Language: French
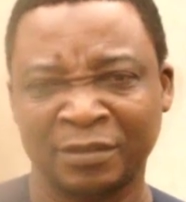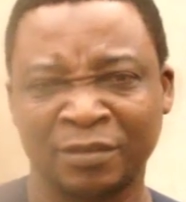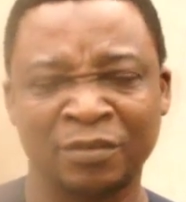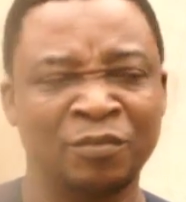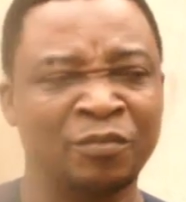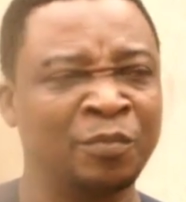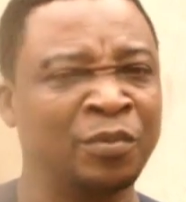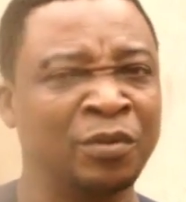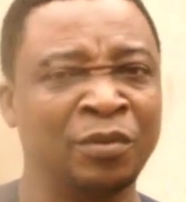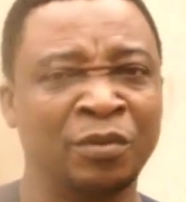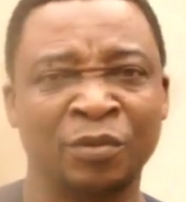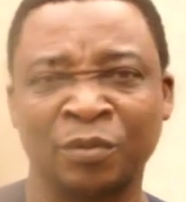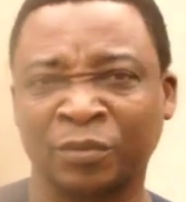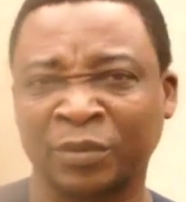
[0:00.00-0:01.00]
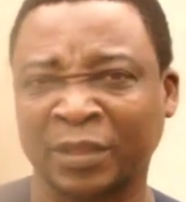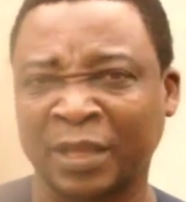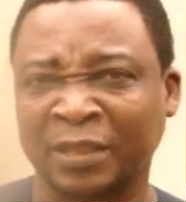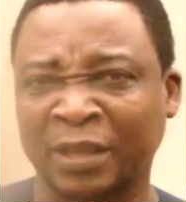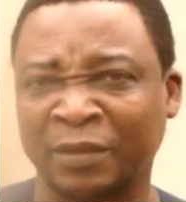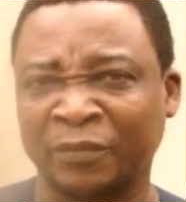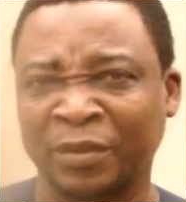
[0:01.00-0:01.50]
que nous prenons
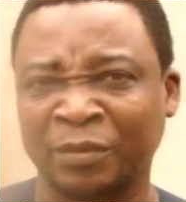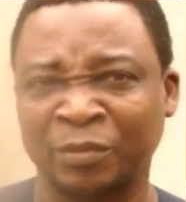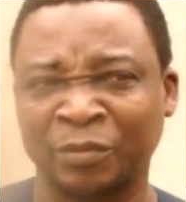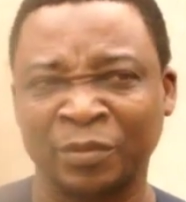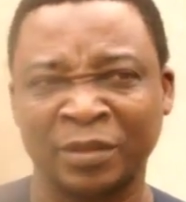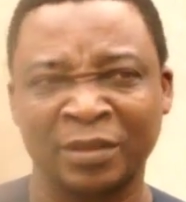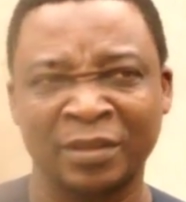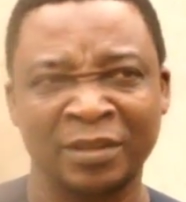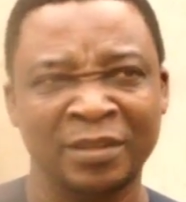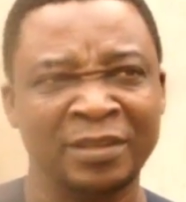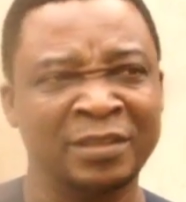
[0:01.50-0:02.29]
contact avec lui,